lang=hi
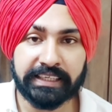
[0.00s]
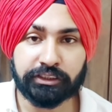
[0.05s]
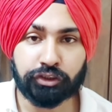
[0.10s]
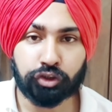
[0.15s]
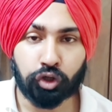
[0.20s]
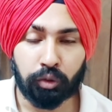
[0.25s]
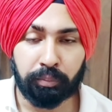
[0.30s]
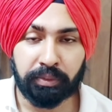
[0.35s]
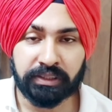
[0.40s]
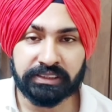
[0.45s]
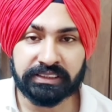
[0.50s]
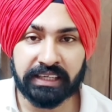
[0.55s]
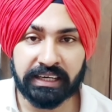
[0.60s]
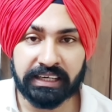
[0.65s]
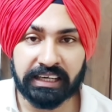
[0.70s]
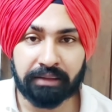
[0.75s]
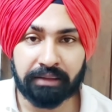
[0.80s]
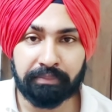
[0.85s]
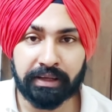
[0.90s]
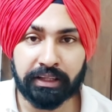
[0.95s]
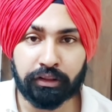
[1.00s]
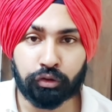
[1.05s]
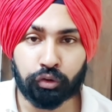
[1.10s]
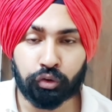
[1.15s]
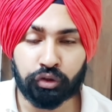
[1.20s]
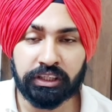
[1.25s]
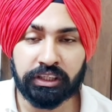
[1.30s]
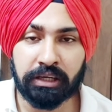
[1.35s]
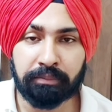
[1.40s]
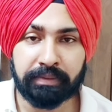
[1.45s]
24 घंटे में
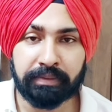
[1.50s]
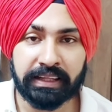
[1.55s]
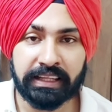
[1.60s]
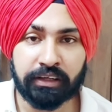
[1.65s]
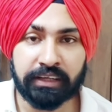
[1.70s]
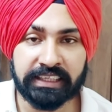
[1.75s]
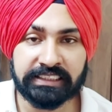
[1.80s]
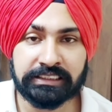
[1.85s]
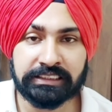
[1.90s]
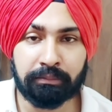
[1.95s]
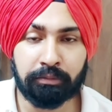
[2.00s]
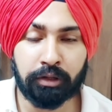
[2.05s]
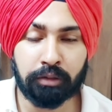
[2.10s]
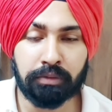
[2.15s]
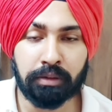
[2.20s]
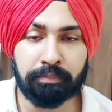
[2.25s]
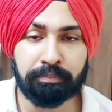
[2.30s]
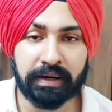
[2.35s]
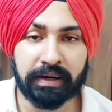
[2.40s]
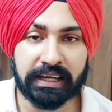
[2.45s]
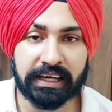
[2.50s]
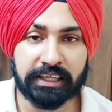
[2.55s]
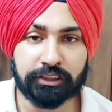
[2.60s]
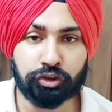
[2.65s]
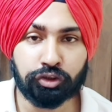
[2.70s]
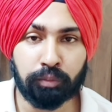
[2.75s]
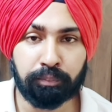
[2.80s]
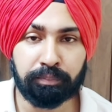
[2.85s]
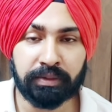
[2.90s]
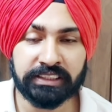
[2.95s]
दो दिन पहले एसडब्ल्यू में
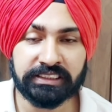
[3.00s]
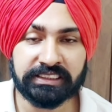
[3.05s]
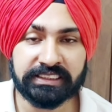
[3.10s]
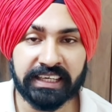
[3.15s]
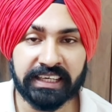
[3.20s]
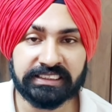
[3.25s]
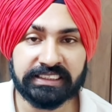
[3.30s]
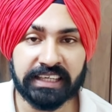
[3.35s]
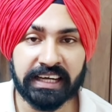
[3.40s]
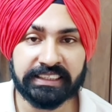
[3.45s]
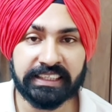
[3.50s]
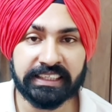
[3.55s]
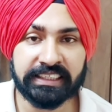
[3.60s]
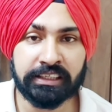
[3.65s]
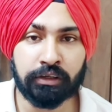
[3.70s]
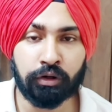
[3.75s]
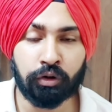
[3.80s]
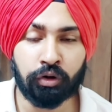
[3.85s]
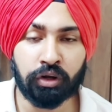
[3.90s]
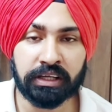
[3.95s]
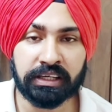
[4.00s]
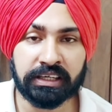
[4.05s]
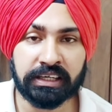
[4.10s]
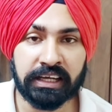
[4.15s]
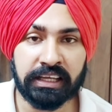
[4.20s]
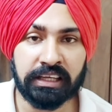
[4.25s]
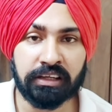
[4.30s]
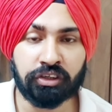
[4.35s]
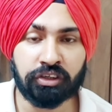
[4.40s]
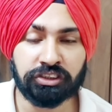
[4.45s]
1200 प्लस केस आए थे जी और
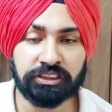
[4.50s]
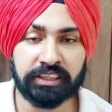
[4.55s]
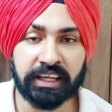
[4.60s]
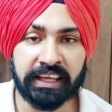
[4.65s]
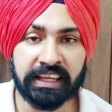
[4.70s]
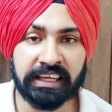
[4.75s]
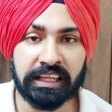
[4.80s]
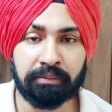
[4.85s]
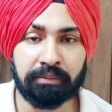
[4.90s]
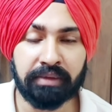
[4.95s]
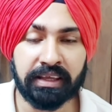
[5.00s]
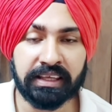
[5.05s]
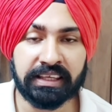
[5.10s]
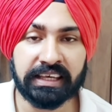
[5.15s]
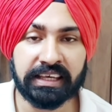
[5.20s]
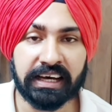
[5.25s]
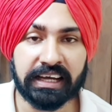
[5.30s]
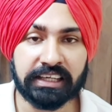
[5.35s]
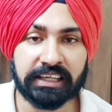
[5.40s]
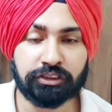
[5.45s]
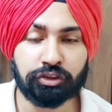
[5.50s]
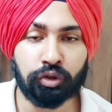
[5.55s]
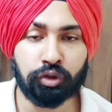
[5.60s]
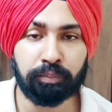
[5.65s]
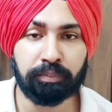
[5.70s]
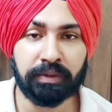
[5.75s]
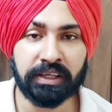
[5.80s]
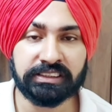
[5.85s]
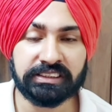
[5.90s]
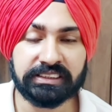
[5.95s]
कल ऑस्ट्रेलिया में 1100
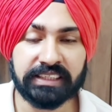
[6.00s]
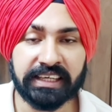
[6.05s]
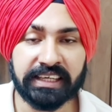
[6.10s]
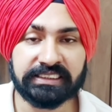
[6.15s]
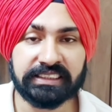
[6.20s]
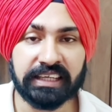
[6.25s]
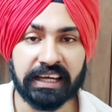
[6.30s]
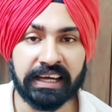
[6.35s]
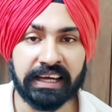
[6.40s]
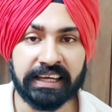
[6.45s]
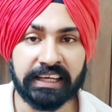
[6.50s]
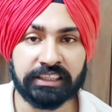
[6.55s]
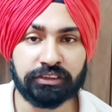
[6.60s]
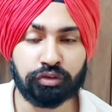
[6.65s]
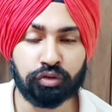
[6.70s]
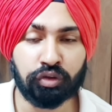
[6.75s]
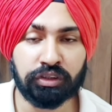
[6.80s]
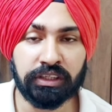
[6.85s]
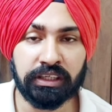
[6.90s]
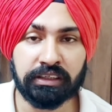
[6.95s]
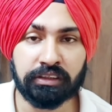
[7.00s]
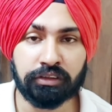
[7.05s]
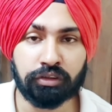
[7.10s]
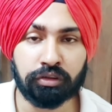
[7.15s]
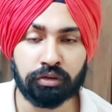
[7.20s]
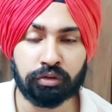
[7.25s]
प्लस केस आए हैं सो जी